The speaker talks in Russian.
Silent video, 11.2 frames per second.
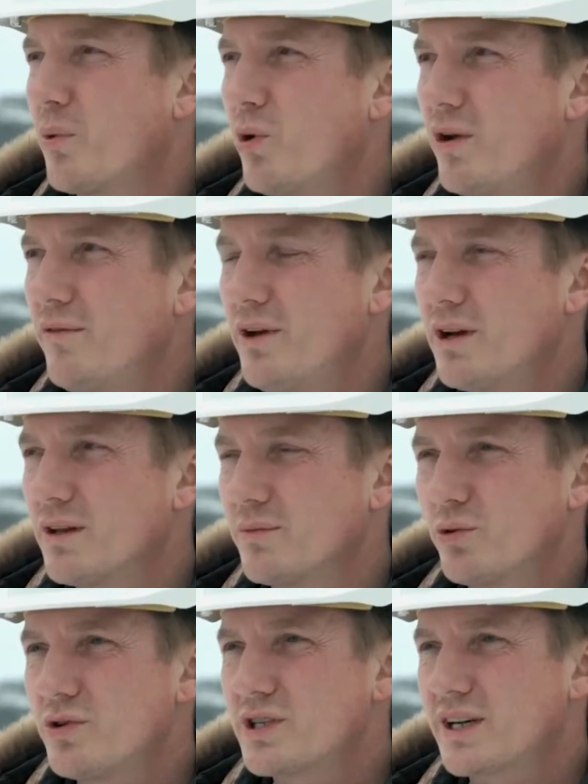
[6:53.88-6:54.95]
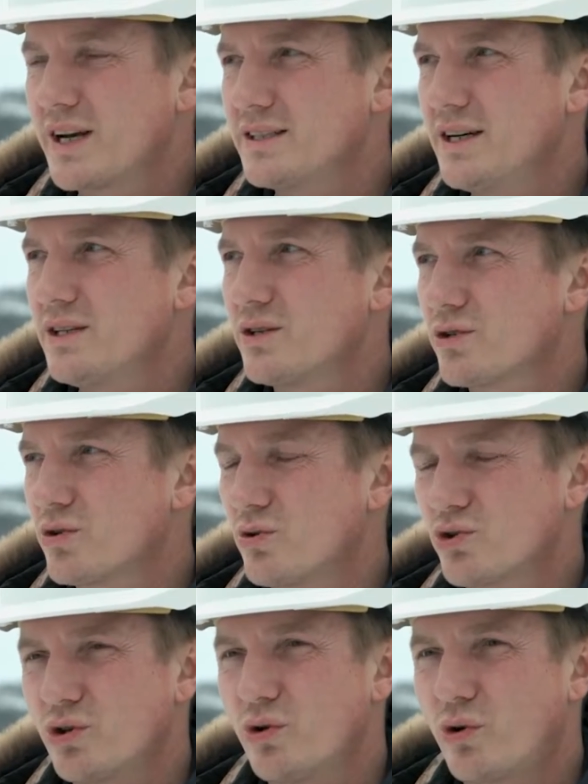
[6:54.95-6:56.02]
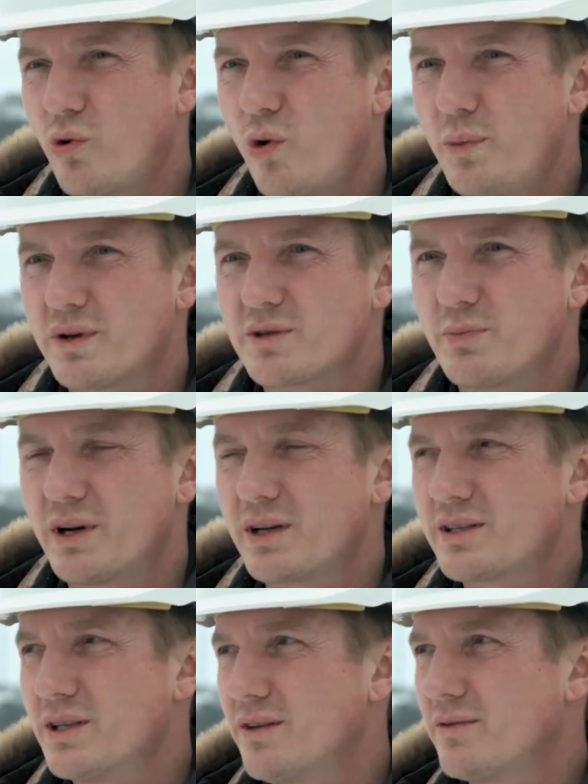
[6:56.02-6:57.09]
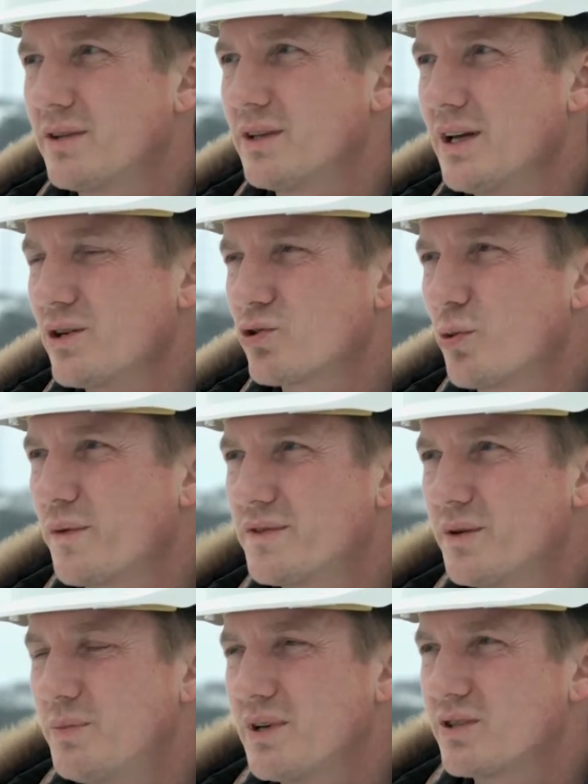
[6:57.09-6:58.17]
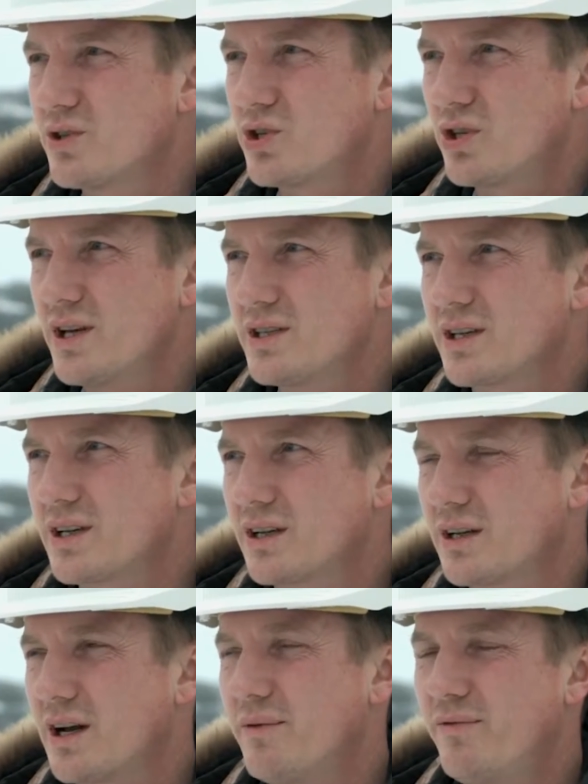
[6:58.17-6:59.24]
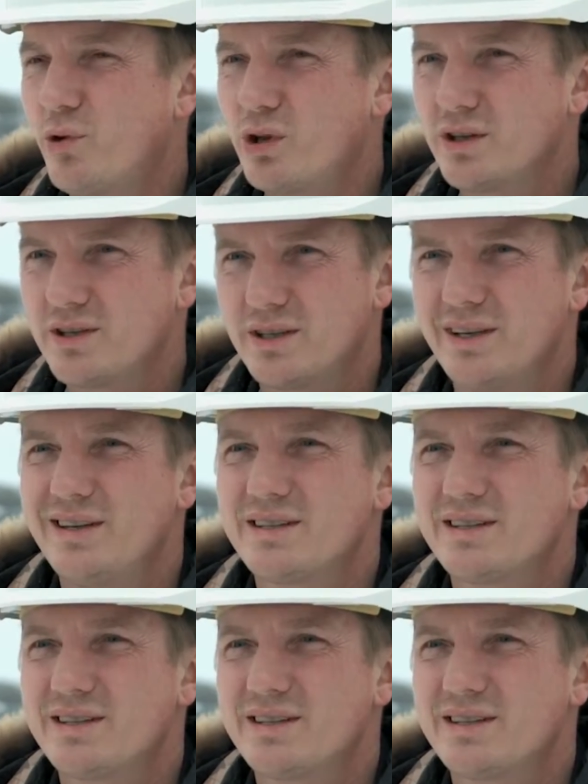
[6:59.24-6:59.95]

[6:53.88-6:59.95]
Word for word: Более верно будет сказать, что жилой комплекс спроектирован так, чтобы в себе сочетать комфортность и